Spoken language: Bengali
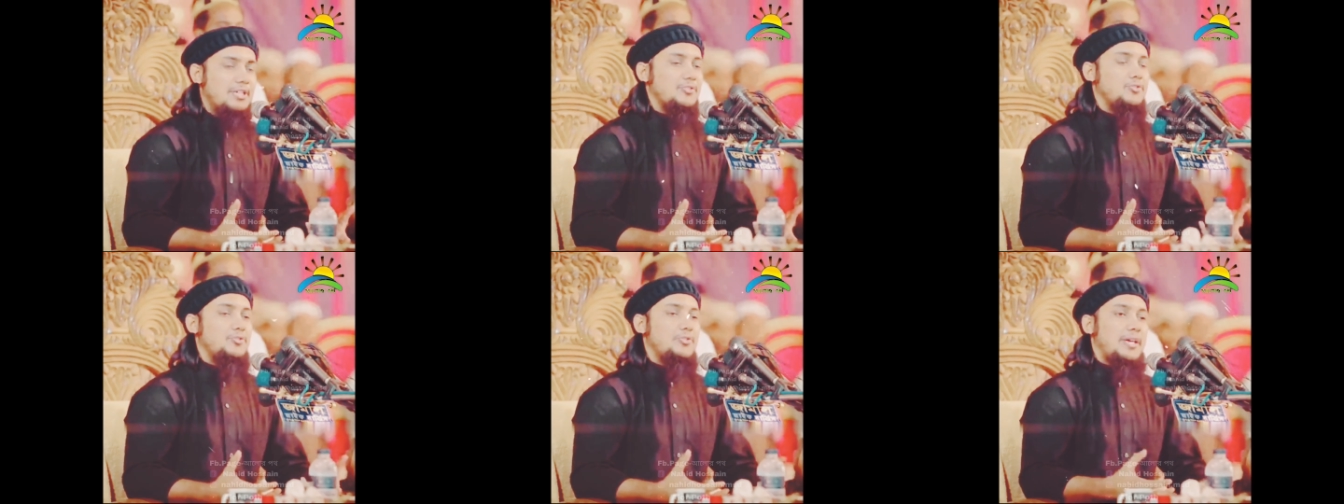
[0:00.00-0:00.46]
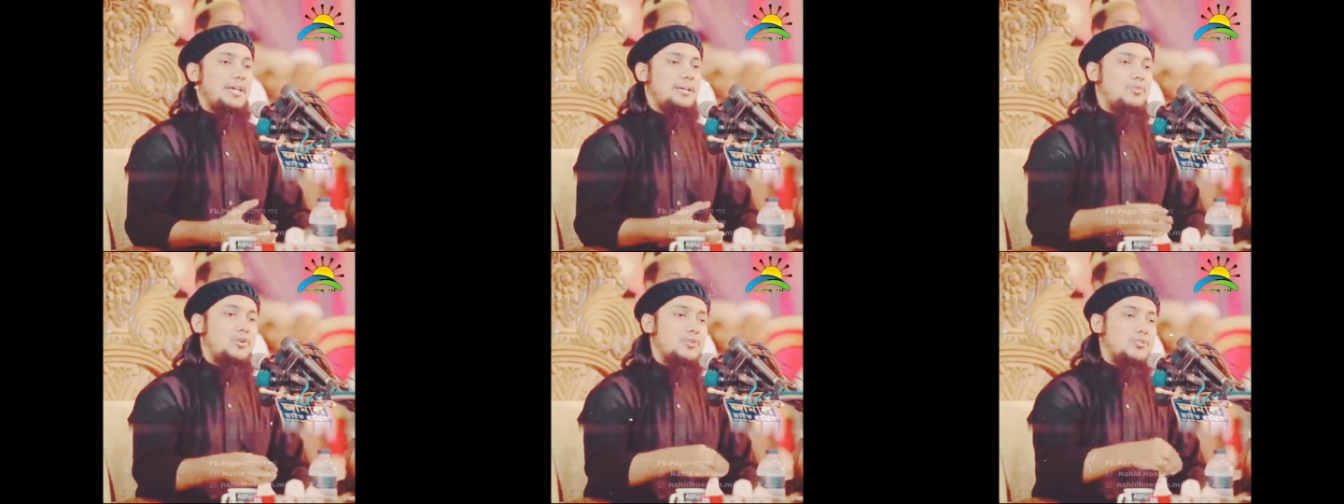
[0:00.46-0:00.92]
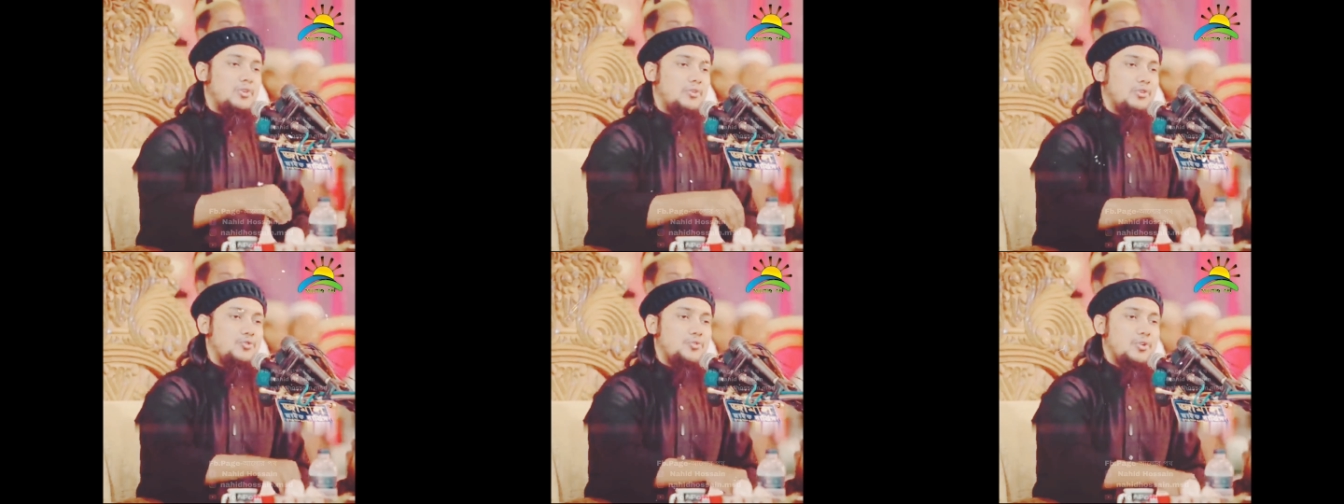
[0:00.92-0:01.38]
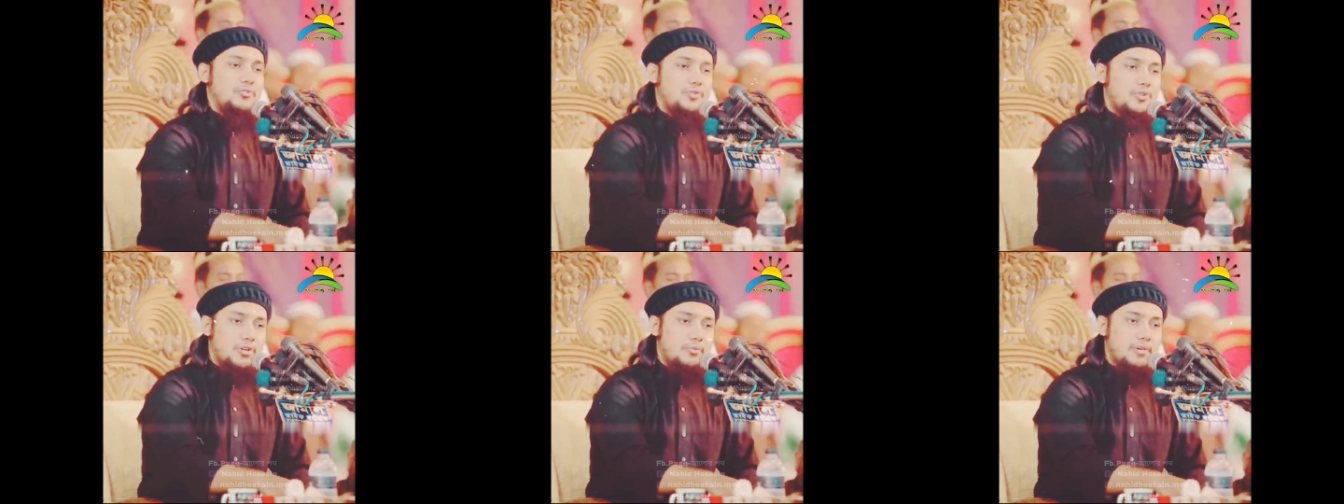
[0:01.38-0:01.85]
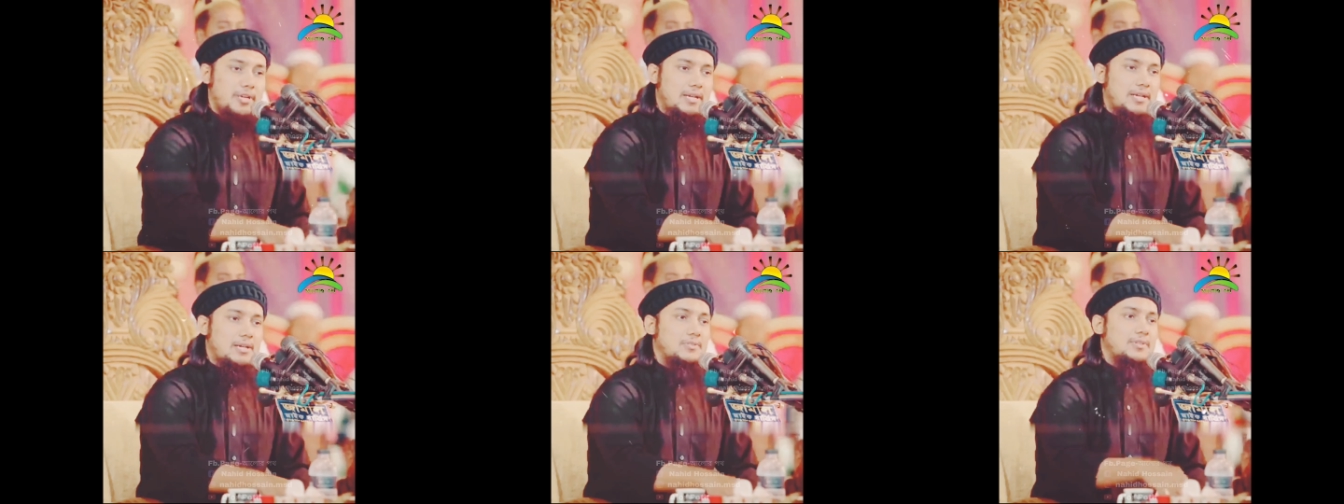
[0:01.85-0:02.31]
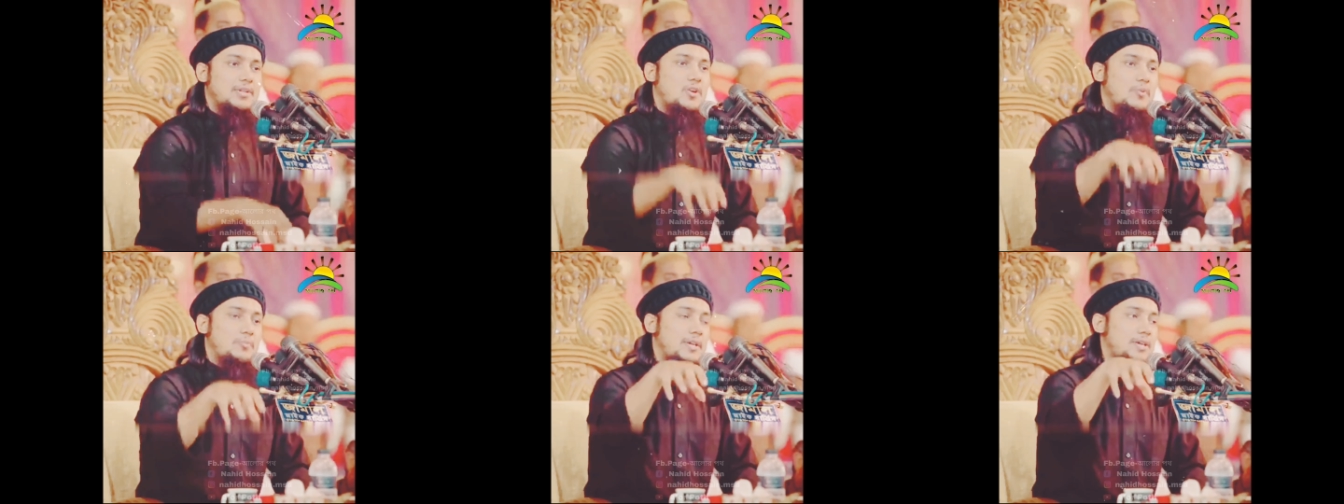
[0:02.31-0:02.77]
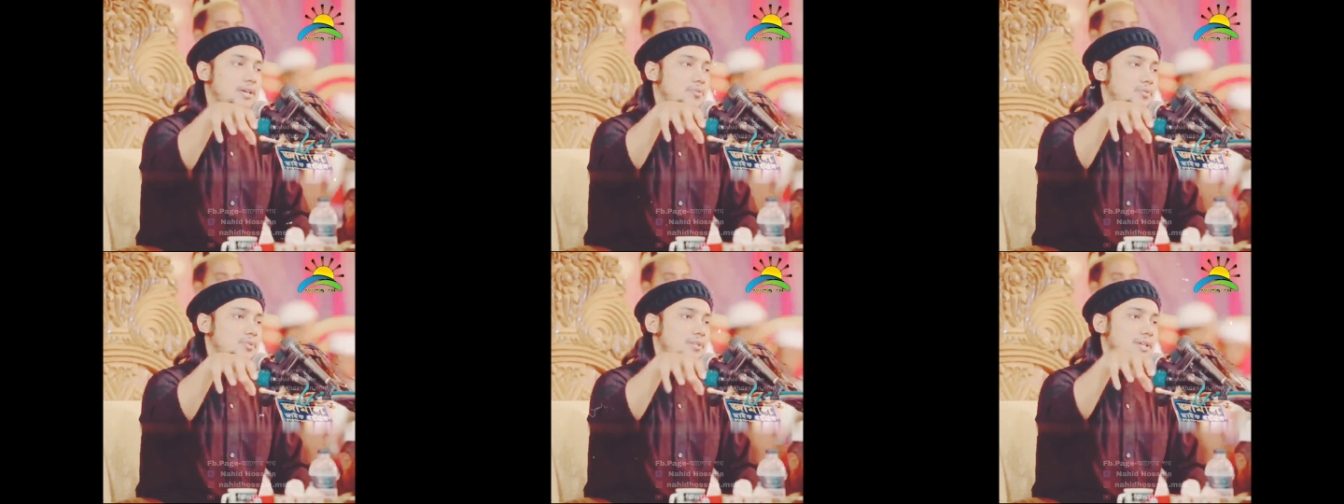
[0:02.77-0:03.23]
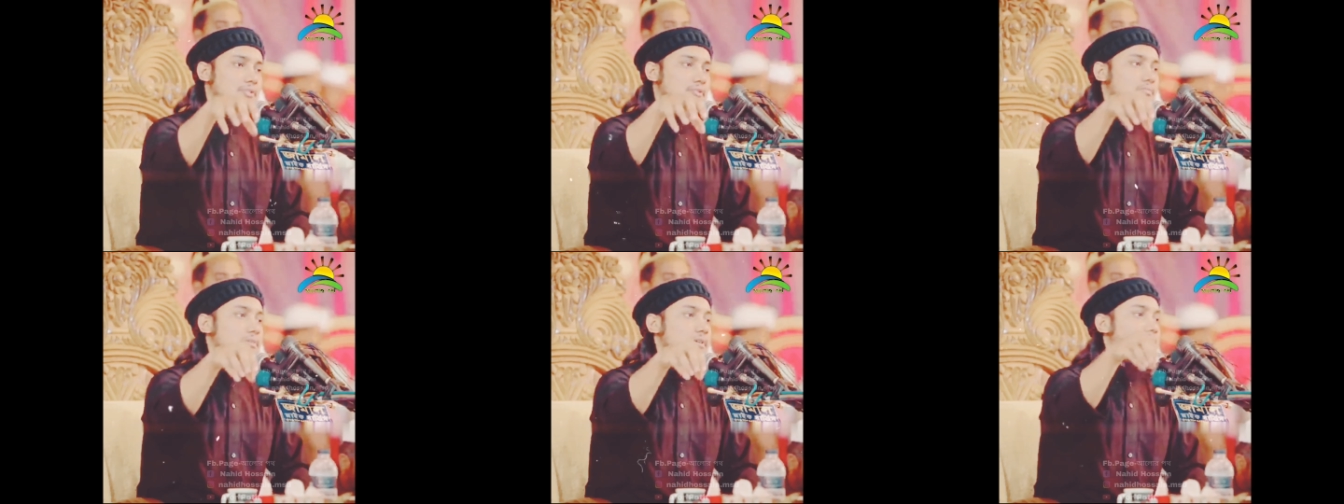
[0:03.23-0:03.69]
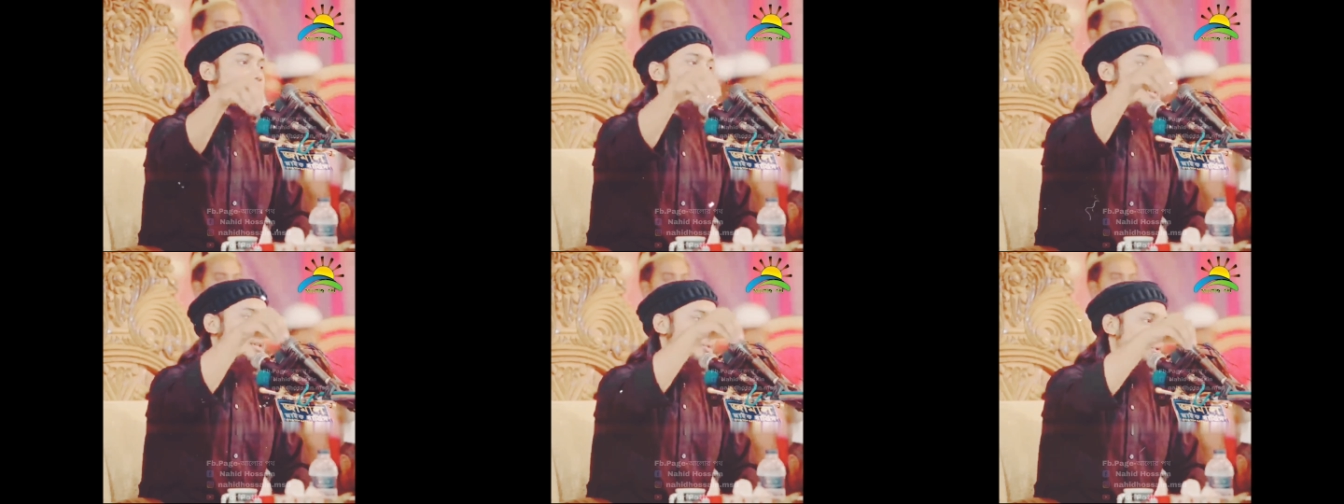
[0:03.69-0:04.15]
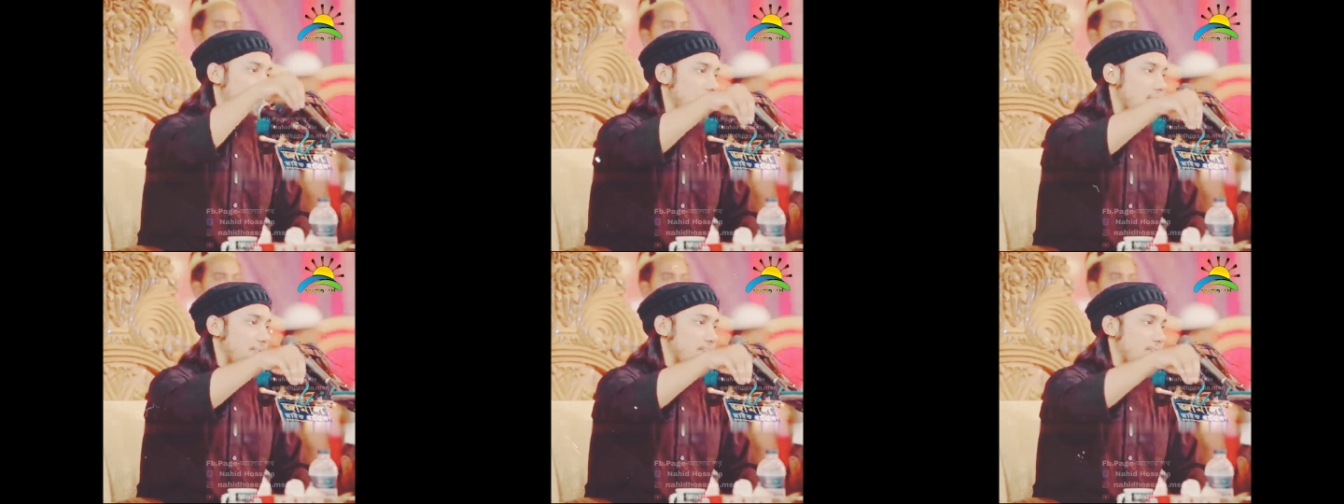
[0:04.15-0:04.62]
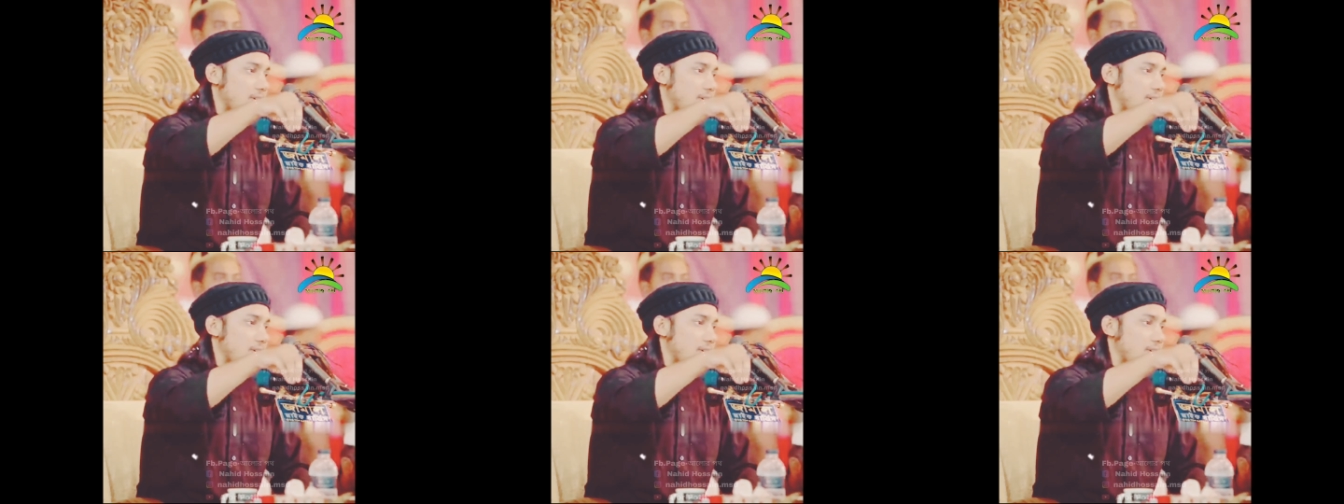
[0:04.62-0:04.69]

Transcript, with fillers: কিন্তু এই ভোগ দখল চূড়ান্ত হবে না কারণ তারা অপেক্ষা করছে একজন মাসিহের জন্যে